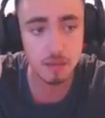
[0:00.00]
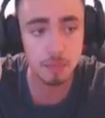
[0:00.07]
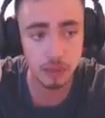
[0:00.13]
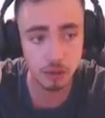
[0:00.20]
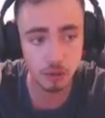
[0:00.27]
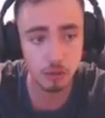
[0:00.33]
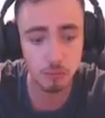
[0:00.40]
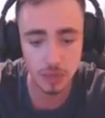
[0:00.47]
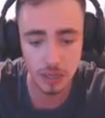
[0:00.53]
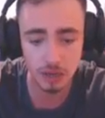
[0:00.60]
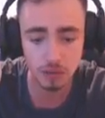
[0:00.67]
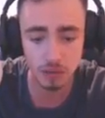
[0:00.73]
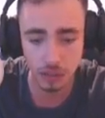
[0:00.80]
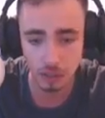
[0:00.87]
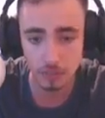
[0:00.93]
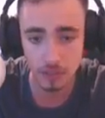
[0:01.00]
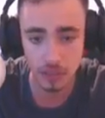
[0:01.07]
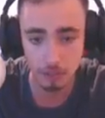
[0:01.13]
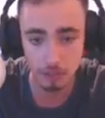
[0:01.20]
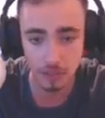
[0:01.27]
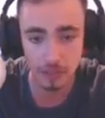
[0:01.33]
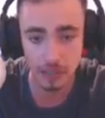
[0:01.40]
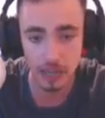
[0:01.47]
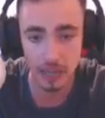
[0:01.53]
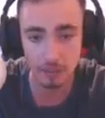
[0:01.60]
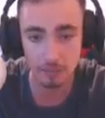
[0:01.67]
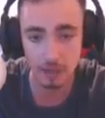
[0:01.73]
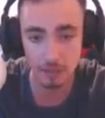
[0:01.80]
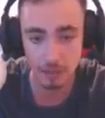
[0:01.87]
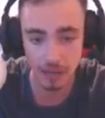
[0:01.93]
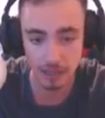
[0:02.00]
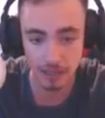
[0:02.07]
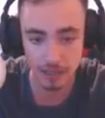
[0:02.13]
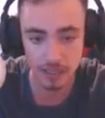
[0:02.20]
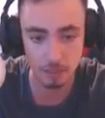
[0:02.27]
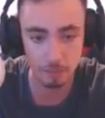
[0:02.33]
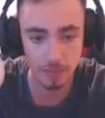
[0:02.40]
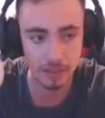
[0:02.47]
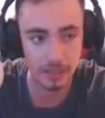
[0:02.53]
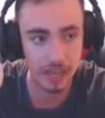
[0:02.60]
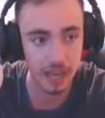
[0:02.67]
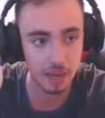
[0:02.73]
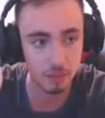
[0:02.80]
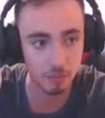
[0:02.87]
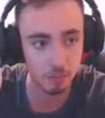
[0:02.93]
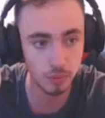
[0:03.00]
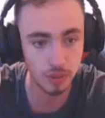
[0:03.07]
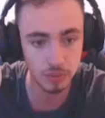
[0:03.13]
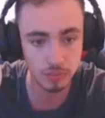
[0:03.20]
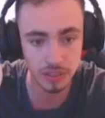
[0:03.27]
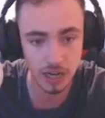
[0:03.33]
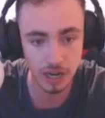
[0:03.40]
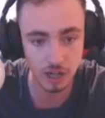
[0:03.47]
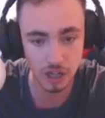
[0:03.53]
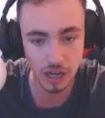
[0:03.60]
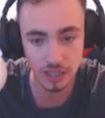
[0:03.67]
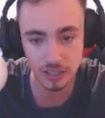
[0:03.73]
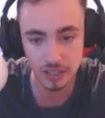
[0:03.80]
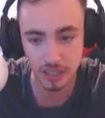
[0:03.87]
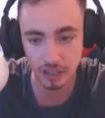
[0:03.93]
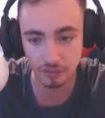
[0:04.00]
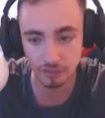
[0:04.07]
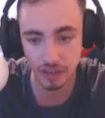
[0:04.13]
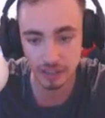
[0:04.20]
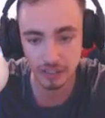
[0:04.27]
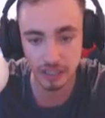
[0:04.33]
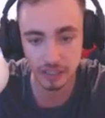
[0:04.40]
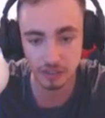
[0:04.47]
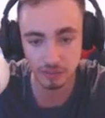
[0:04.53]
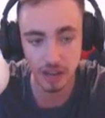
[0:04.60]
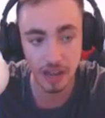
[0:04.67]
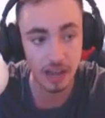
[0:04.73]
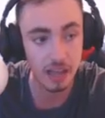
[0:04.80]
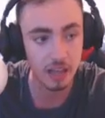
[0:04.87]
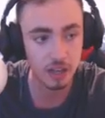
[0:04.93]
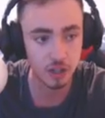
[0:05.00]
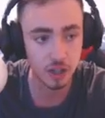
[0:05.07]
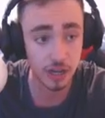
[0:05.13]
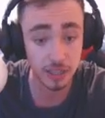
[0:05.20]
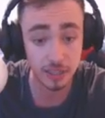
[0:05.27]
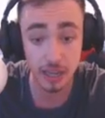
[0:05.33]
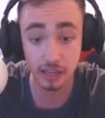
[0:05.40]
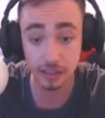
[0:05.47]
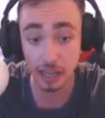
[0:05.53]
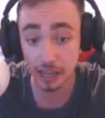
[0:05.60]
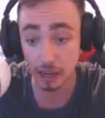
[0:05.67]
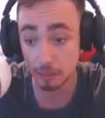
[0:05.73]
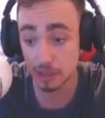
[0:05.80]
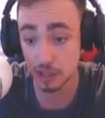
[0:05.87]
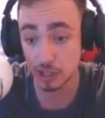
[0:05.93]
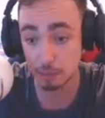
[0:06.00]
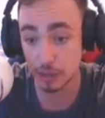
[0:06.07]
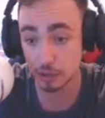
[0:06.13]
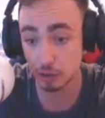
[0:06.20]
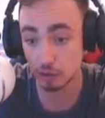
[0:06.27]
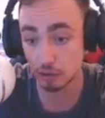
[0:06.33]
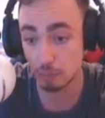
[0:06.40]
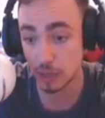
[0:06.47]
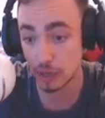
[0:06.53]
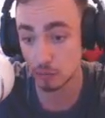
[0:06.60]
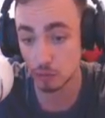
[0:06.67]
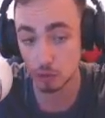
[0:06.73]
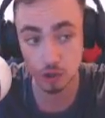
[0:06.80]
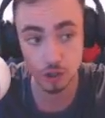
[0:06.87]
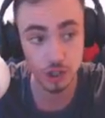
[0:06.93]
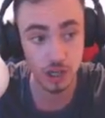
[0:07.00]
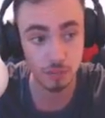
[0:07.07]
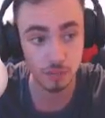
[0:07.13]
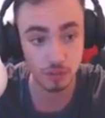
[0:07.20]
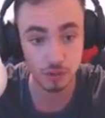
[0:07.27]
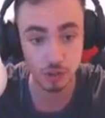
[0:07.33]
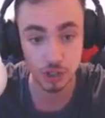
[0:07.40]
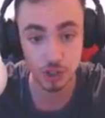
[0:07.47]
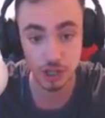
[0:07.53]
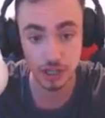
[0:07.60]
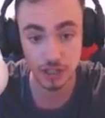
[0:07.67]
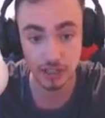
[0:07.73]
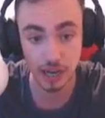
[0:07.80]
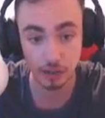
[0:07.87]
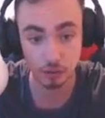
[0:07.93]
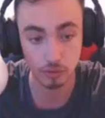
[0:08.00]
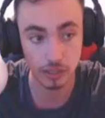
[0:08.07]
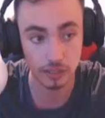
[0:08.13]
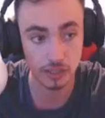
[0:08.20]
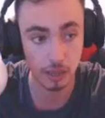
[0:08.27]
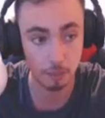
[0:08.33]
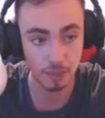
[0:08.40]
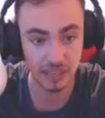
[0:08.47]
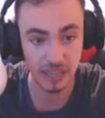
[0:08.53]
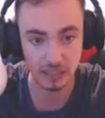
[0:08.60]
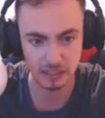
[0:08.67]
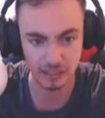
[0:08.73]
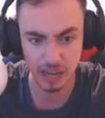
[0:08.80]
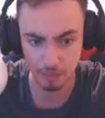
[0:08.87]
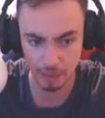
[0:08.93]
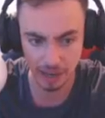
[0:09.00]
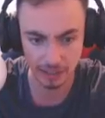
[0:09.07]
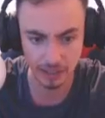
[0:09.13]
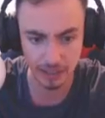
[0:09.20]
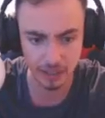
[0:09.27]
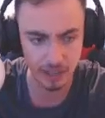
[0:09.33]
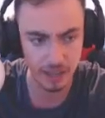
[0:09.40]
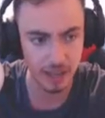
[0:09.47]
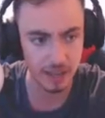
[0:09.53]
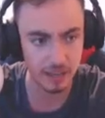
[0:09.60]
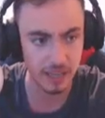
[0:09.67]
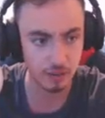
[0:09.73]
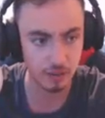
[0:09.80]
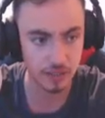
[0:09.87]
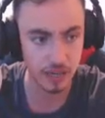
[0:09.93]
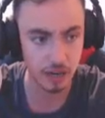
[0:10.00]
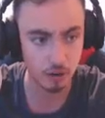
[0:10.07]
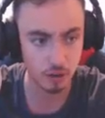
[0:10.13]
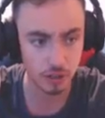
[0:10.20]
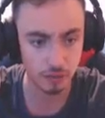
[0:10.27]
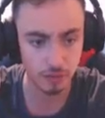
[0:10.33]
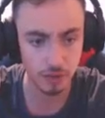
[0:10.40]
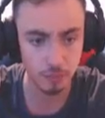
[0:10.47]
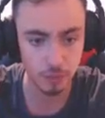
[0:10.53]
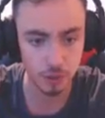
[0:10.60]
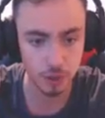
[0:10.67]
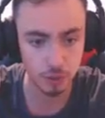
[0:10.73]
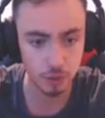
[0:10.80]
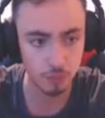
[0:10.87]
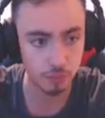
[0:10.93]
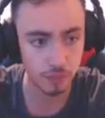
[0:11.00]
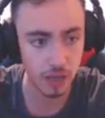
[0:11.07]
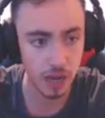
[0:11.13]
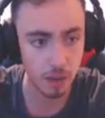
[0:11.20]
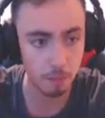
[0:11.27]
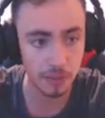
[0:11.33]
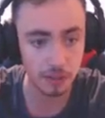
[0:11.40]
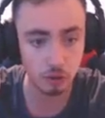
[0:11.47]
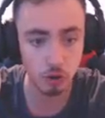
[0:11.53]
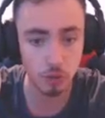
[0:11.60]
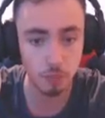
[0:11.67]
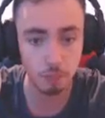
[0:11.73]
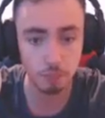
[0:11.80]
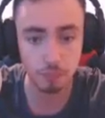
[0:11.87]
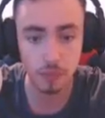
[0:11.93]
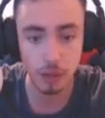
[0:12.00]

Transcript: потом мы его там запинаем, ребята. Запинаем, будем сражаться 2 на 2. Черезард, как обычно, пойдет в первую очередь, потому что Черезард у нас капитан команды. Я его сразу же выпущу, а потом...